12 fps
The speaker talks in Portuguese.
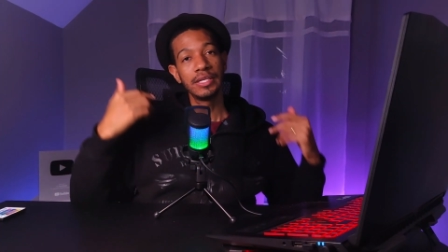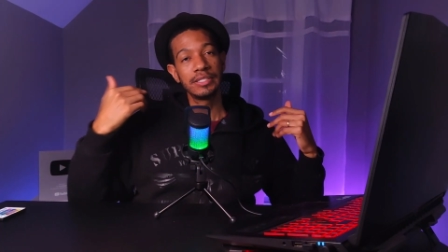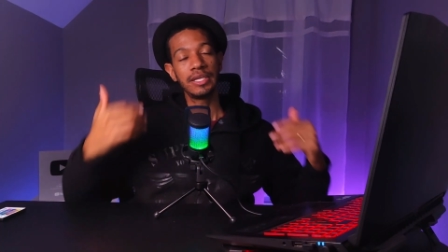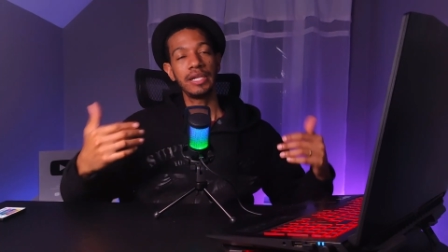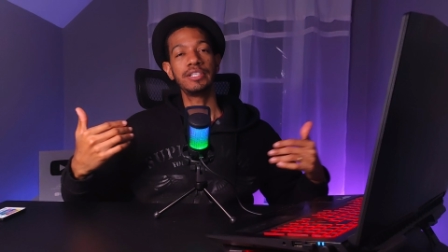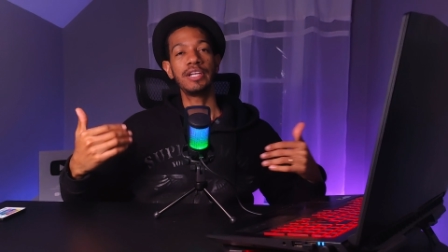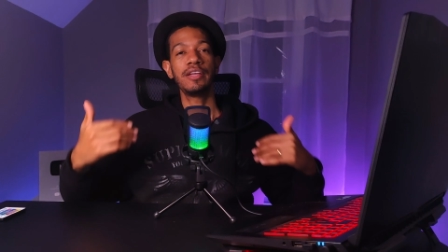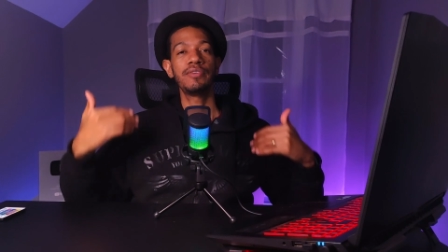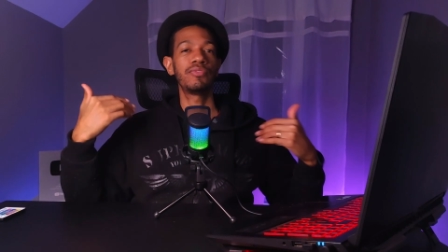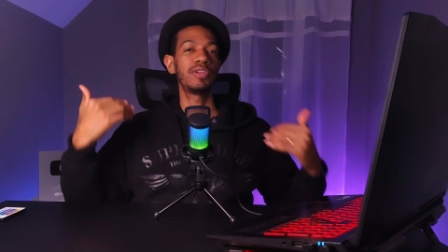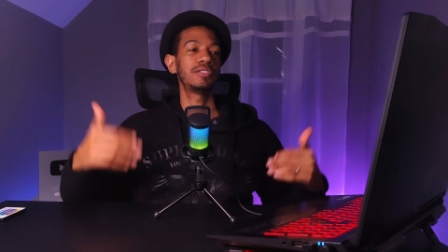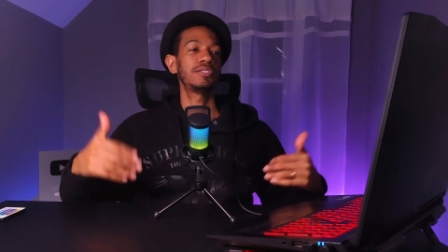Se ele já é
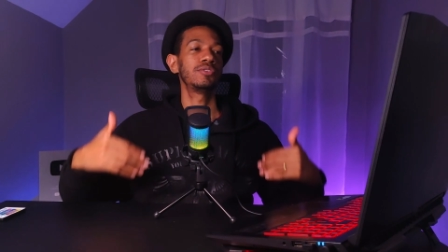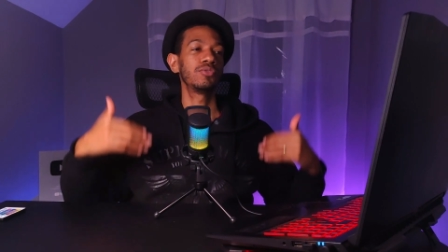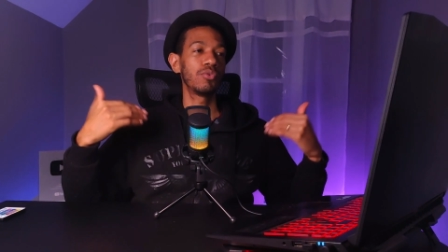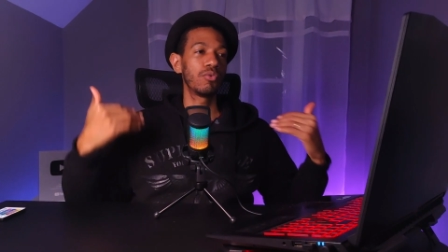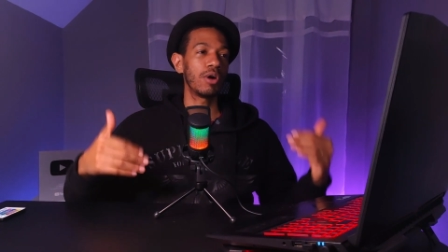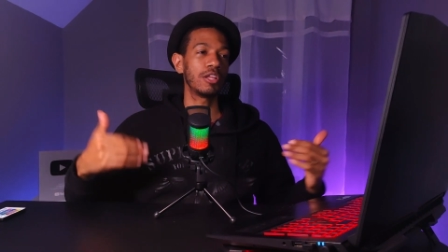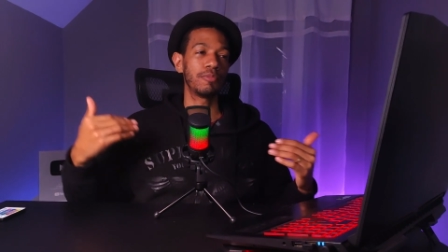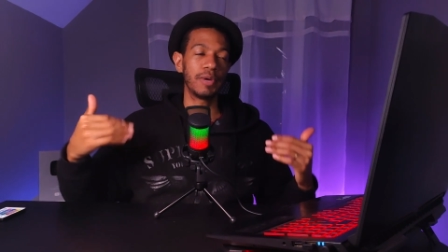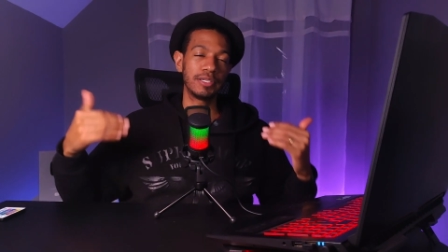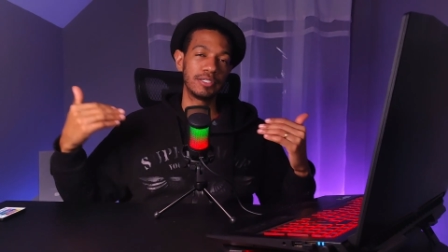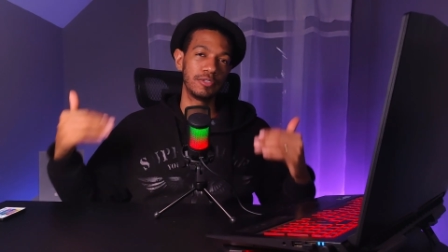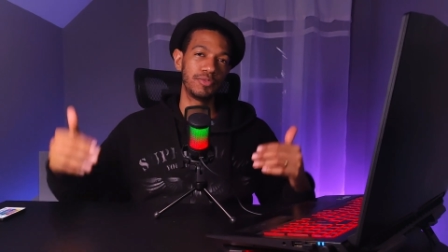oferecido com
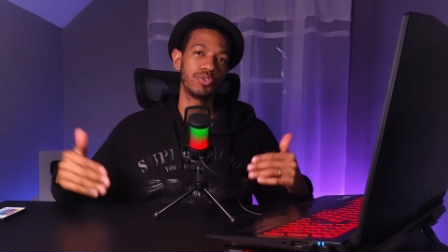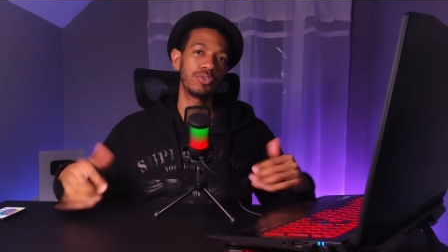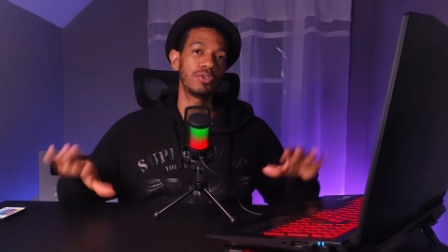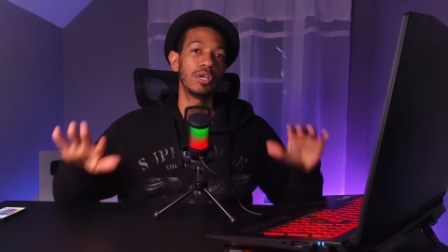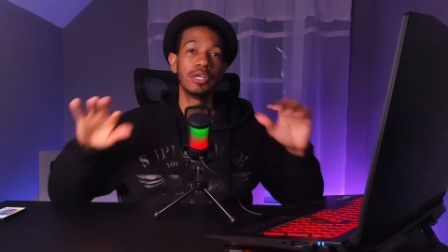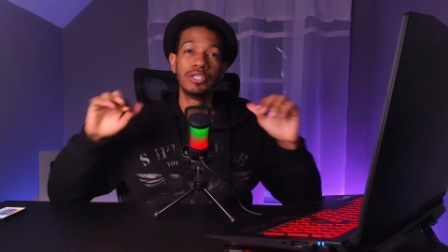4/128,